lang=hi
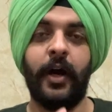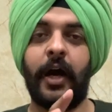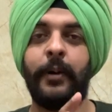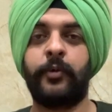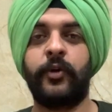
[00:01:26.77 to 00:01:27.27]

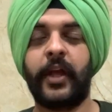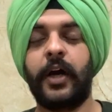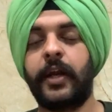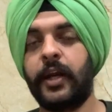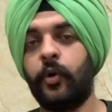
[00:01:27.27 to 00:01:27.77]
आपको क्या
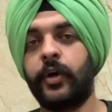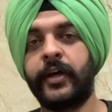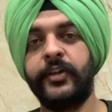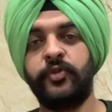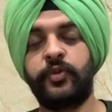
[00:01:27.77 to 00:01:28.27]
करना होगा
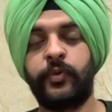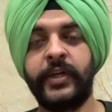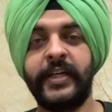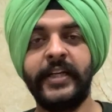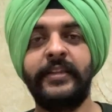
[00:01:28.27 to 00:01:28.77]
कि जो
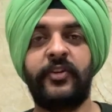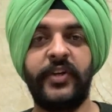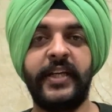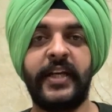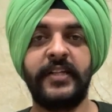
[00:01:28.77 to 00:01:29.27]
23
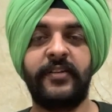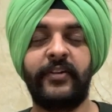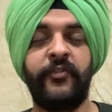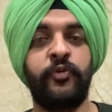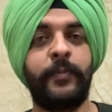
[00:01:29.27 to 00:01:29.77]
थ्री केजीज
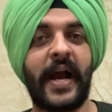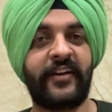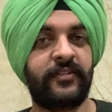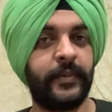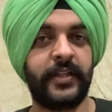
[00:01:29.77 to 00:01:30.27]
है वो बैग
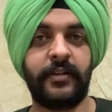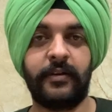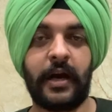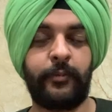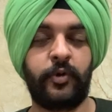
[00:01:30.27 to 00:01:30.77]
समेत तो
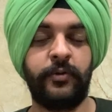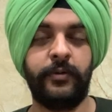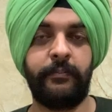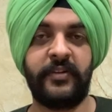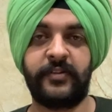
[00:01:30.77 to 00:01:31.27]
आपको
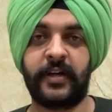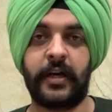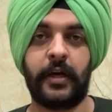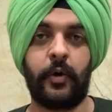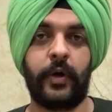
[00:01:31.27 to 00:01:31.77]
मेजर
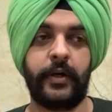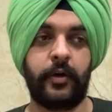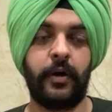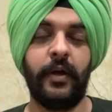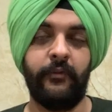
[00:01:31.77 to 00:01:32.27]
करना होगा
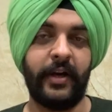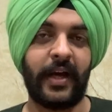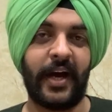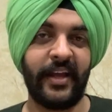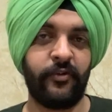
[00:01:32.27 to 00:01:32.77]
बट
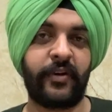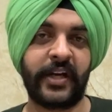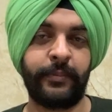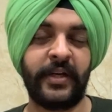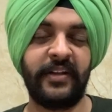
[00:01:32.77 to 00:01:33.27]
आई वुड
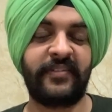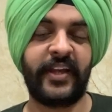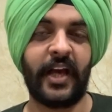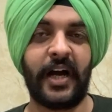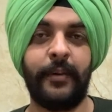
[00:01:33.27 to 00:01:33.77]
रिकमेंड इज
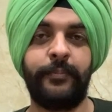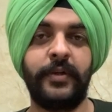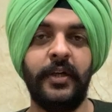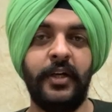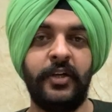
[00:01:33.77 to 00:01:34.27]
कि आप
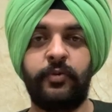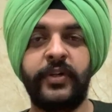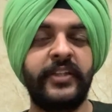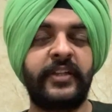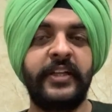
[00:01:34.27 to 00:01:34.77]

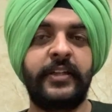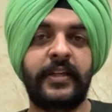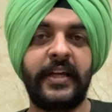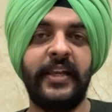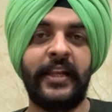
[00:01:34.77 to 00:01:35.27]
23
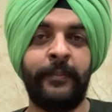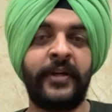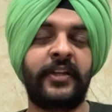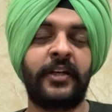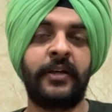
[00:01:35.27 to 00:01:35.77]
की
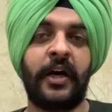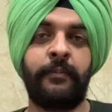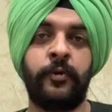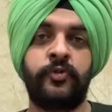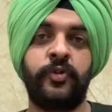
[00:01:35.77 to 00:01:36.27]
लिमिट तक ना
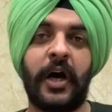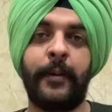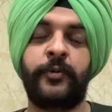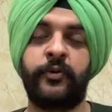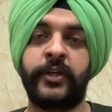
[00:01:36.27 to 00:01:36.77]
पहुंचो
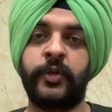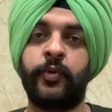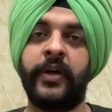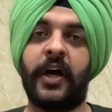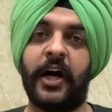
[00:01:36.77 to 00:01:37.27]
आप
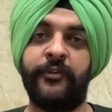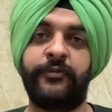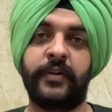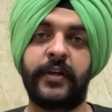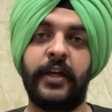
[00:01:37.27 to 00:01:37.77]
22 एंड हाफ
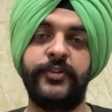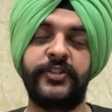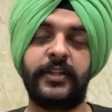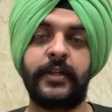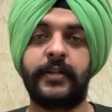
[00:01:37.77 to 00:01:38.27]
के जी
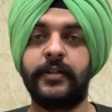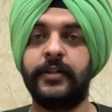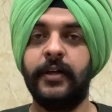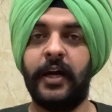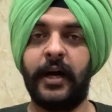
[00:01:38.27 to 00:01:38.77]
तक
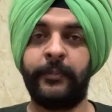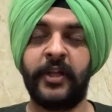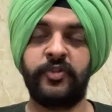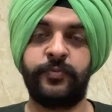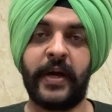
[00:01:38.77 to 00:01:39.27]

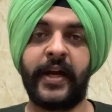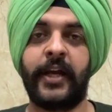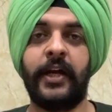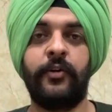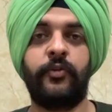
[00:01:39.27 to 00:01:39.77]
अपना जो बैग
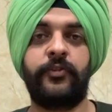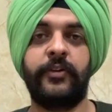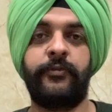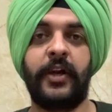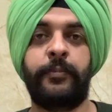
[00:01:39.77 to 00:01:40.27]
है उसे
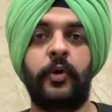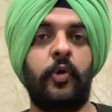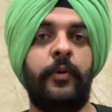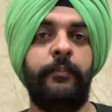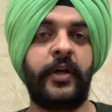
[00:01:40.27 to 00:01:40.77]
फिलअप
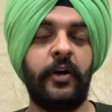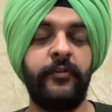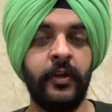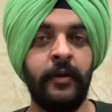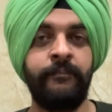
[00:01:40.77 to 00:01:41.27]
करो
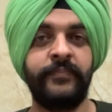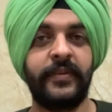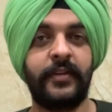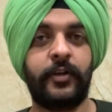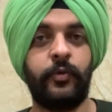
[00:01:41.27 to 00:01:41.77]
बिकॉज
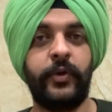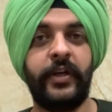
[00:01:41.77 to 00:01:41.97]
देखो